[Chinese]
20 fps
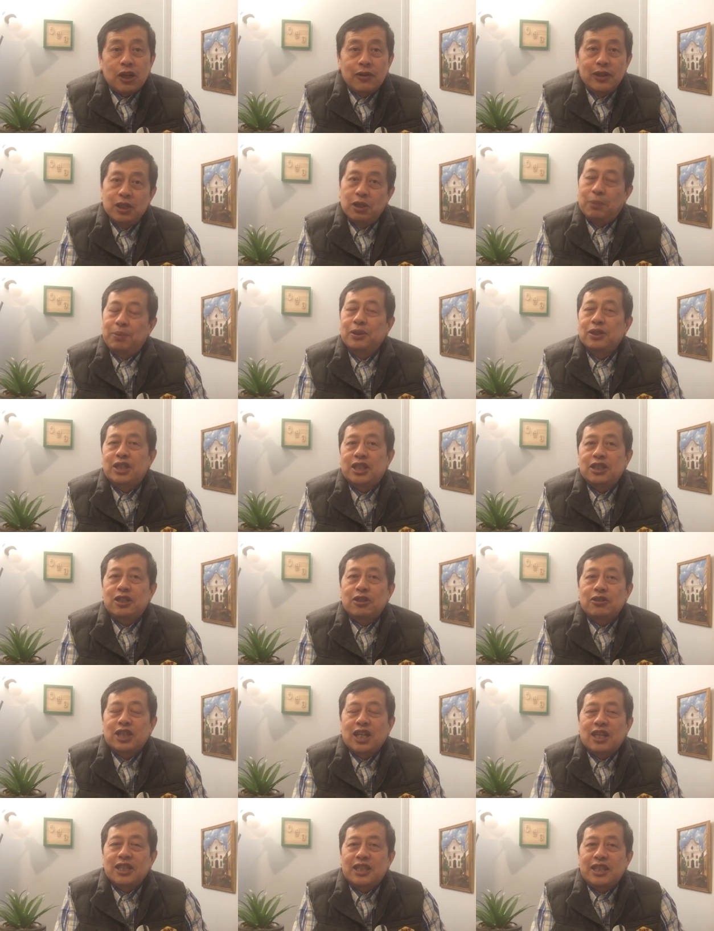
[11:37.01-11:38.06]
会有抨击，
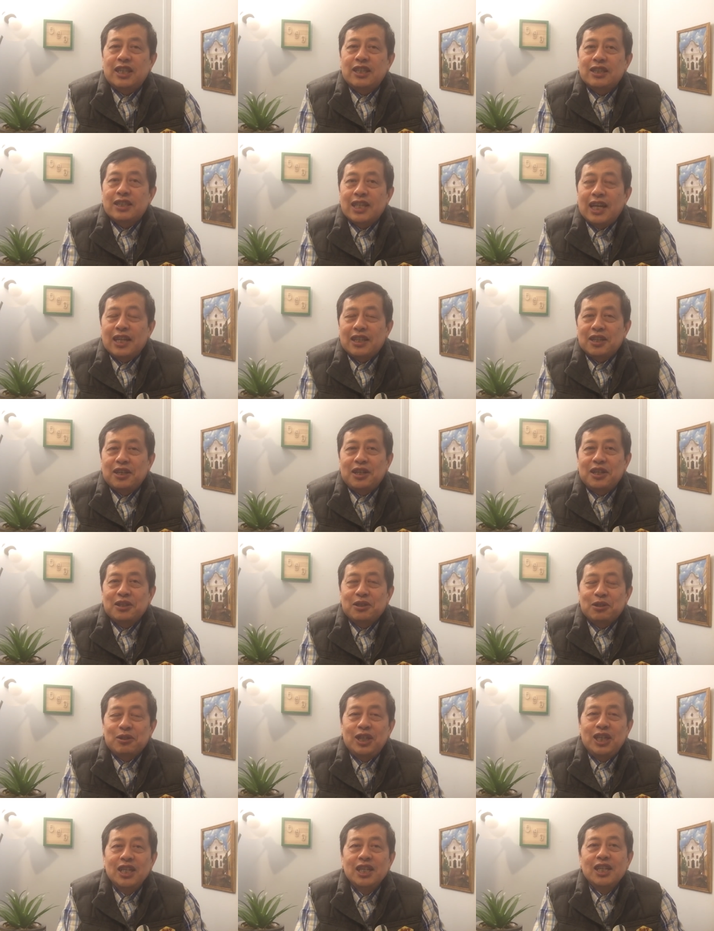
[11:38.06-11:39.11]
就像现在的很
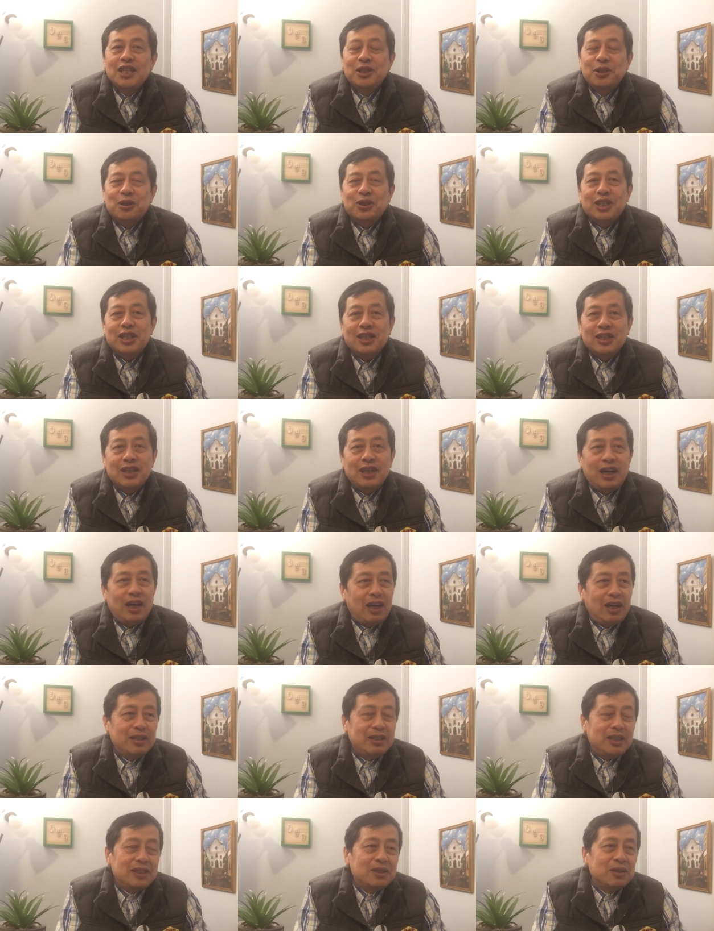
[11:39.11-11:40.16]
多有些人
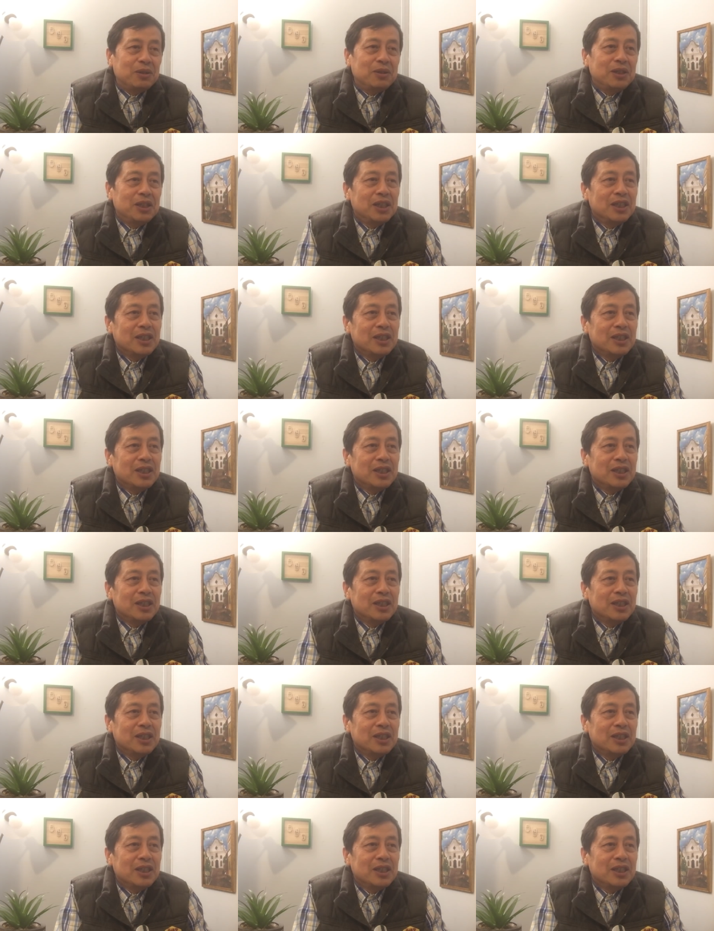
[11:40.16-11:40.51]
啊，那种